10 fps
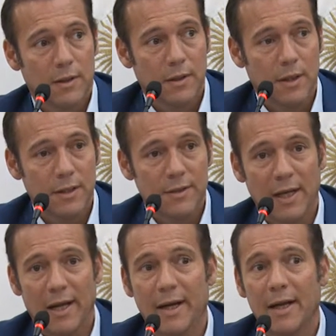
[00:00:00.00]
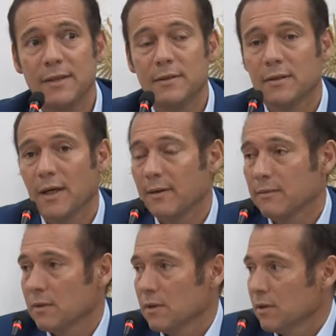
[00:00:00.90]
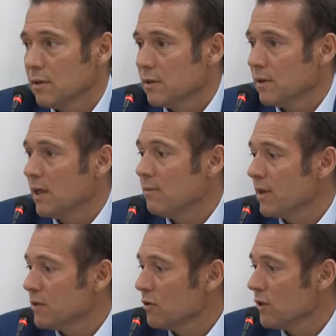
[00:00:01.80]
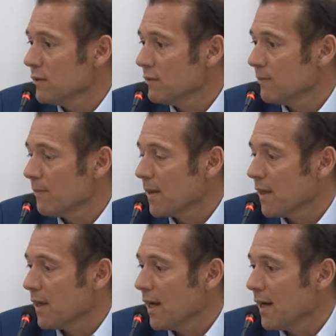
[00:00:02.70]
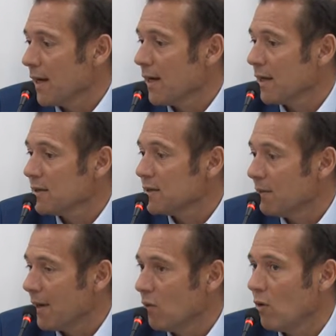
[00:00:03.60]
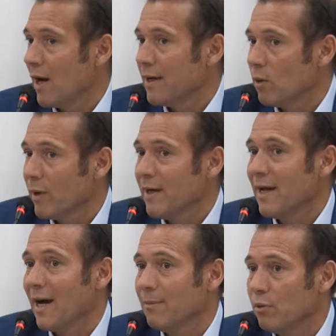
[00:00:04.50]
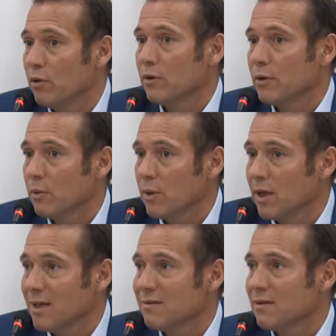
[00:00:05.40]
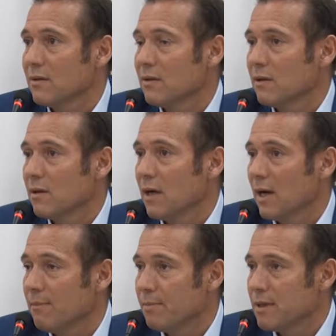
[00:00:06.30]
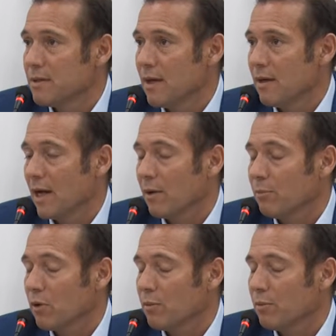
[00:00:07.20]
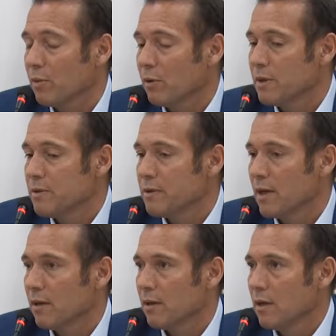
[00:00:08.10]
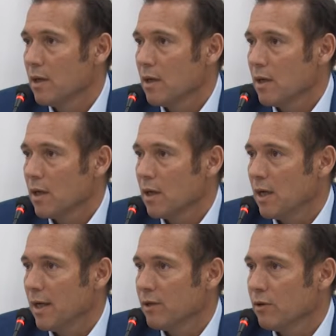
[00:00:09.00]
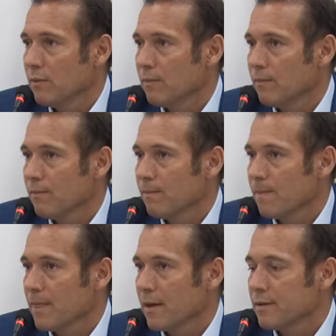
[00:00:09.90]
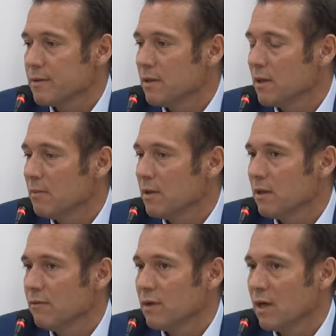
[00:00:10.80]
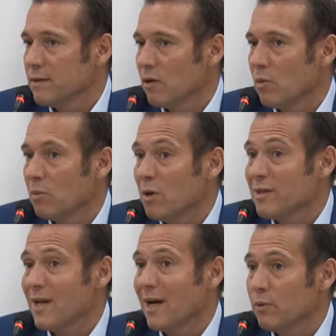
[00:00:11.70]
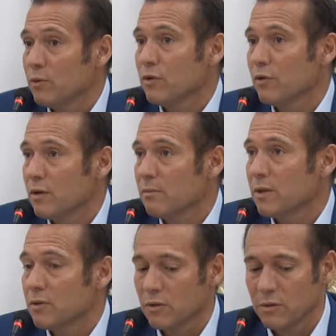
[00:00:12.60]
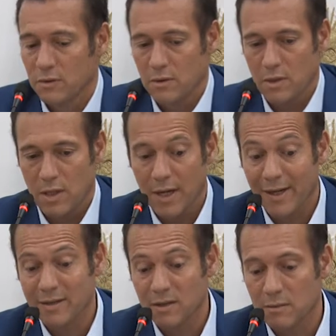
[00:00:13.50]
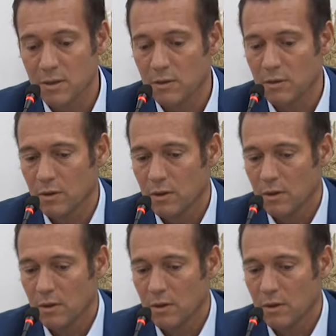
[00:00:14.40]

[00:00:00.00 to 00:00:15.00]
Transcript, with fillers: de esa larga lista de inversiones que ha llevado a Neuquén al podio. Neuquén es la empresa, la provincia que en el año recientemente finalizado más anuncios de inversión ha recibido